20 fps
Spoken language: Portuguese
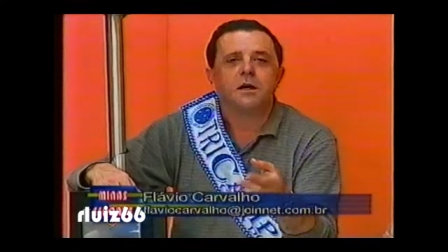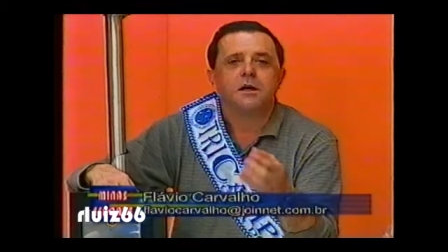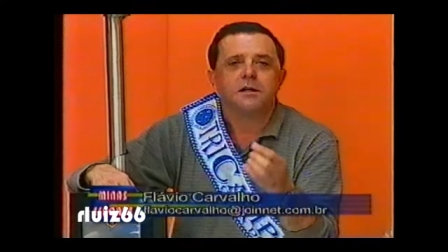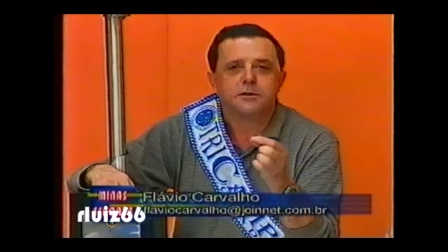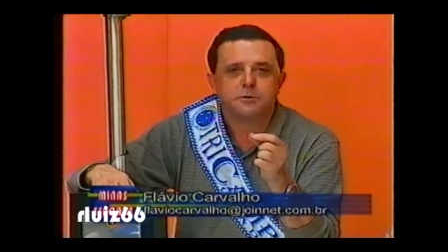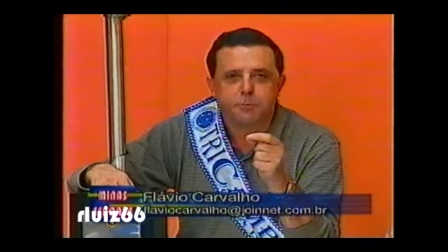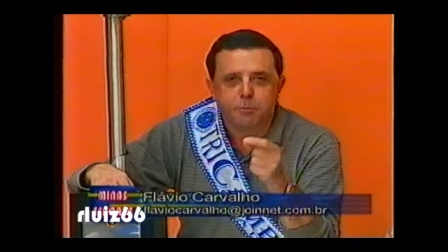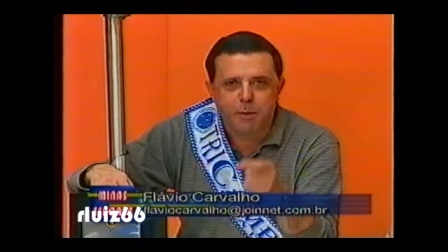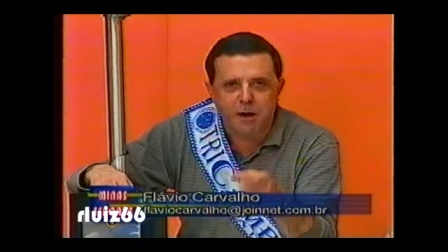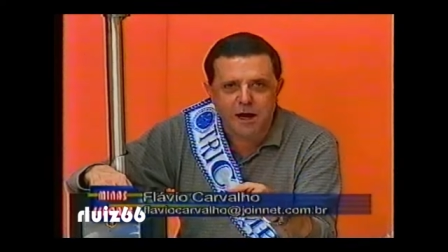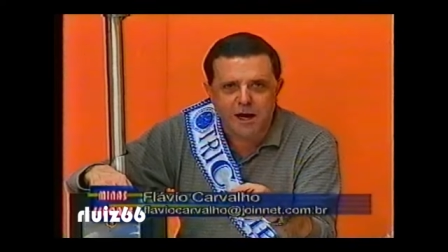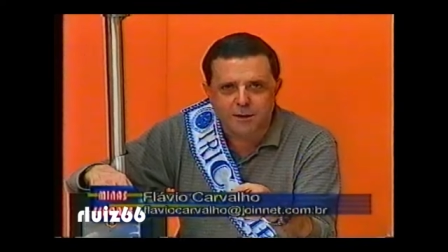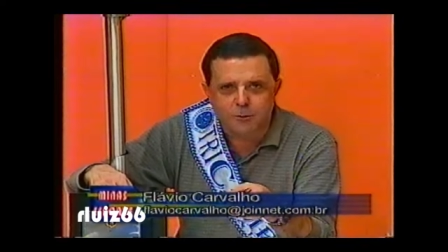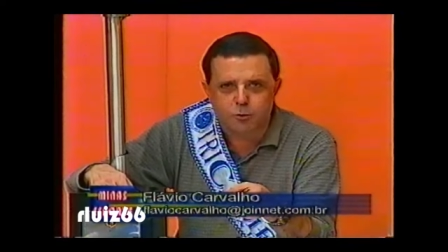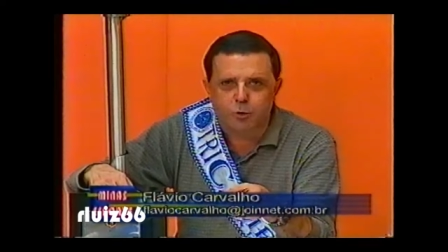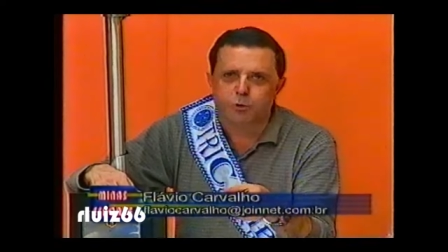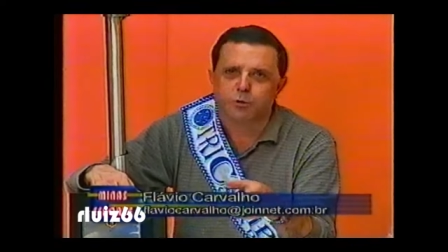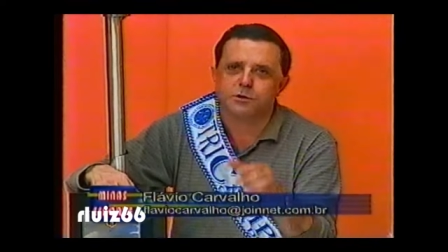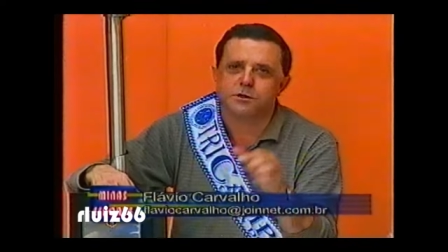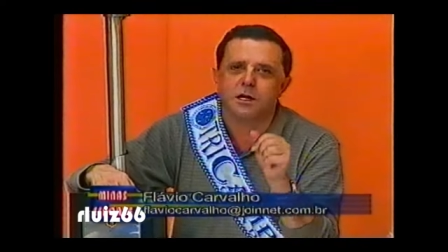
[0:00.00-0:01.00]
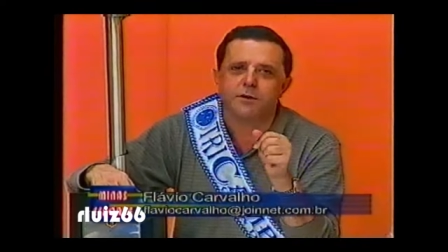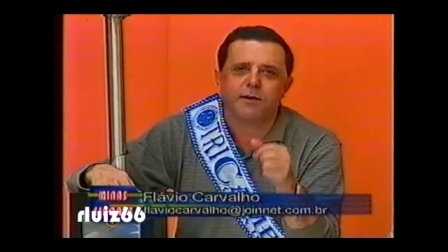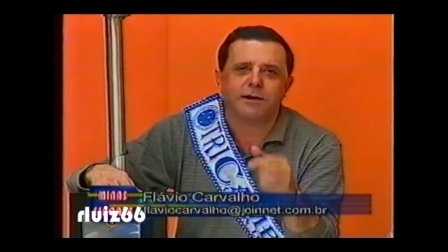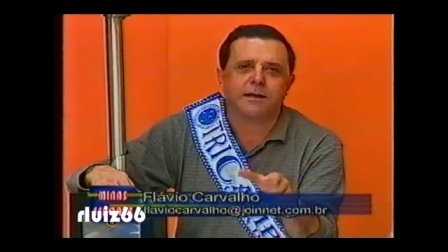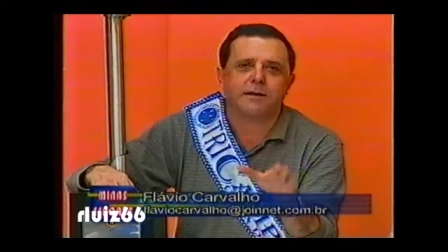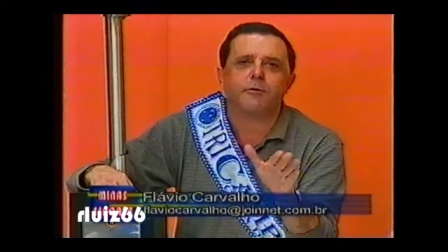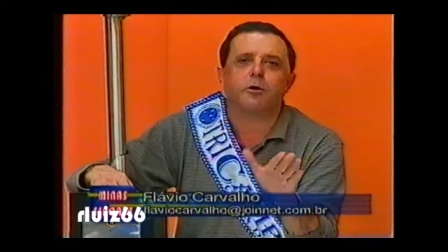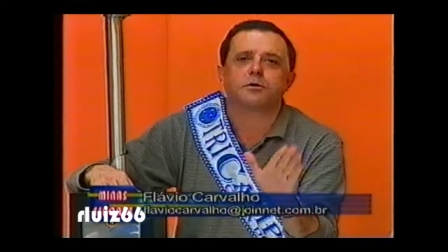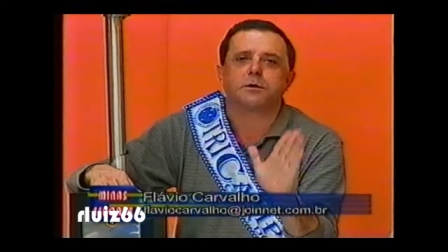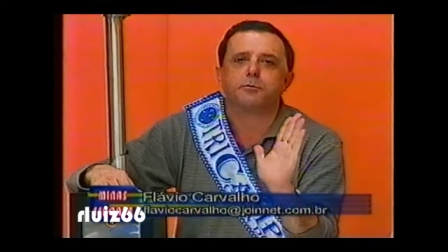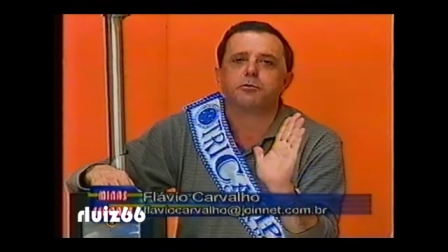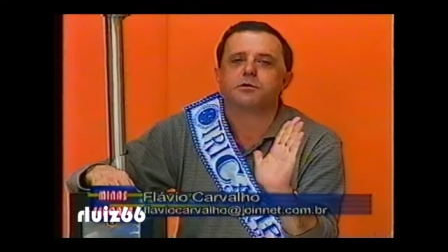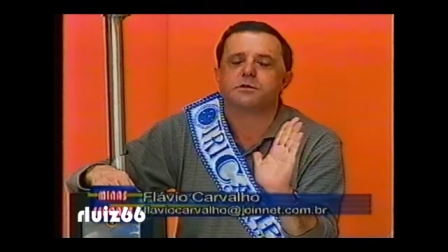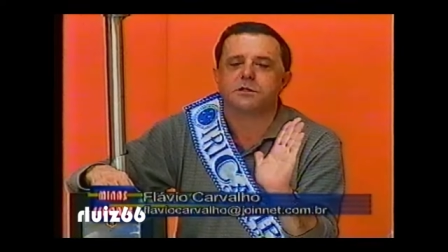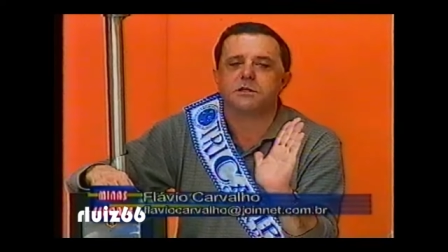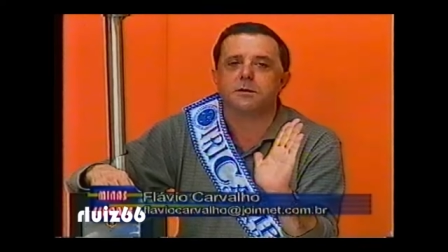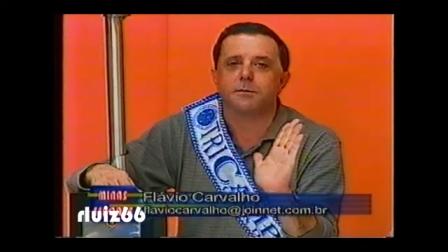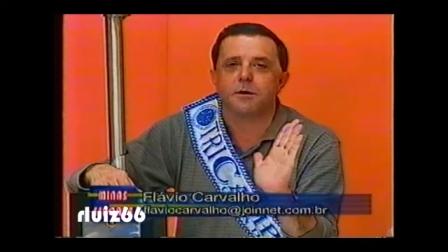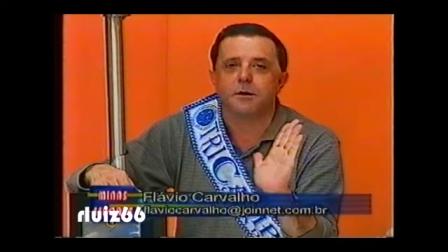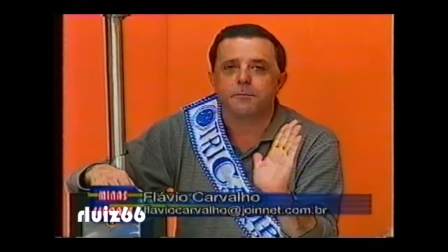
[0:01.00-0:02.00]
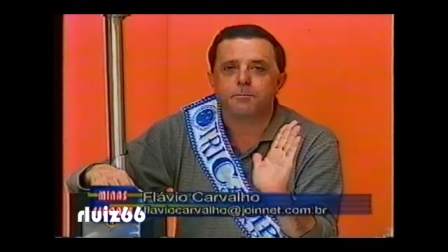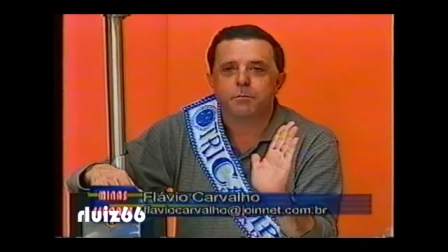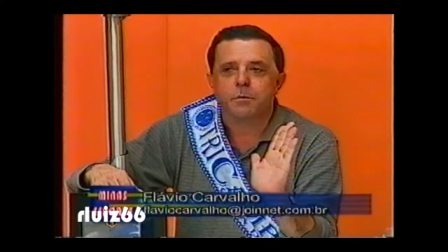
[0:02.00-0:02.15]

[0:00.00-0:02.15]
espere que o Cruzeiro vá dar a volta por cima.